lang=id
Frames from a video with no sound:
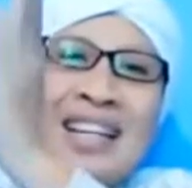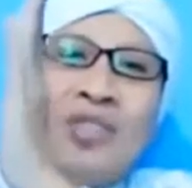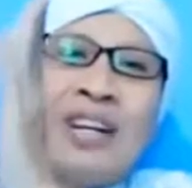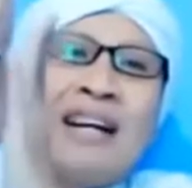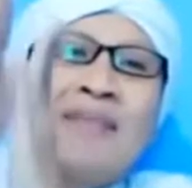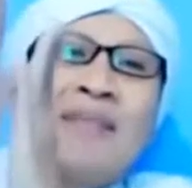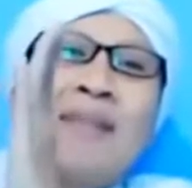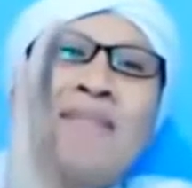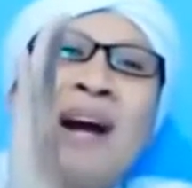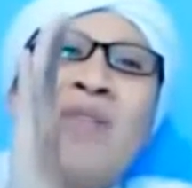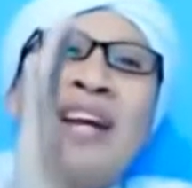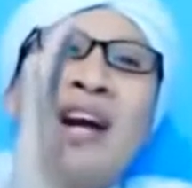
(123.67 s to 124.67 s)
Itu kan
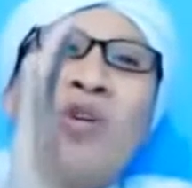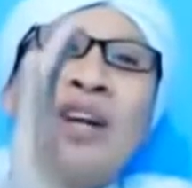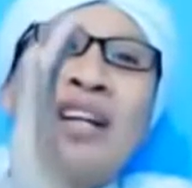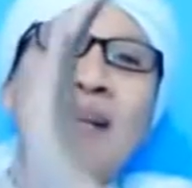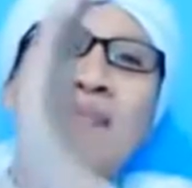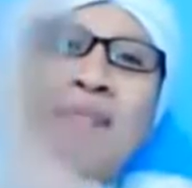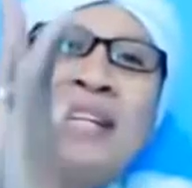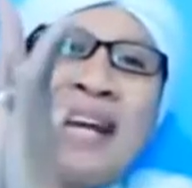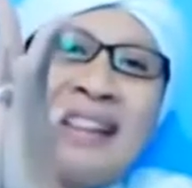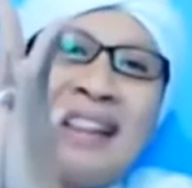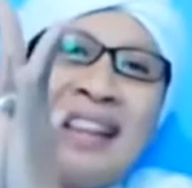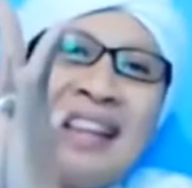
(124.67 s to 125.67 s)
gampang wayang kulit kan
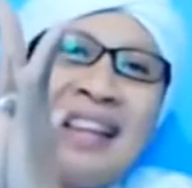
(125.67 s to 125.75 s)
penyet.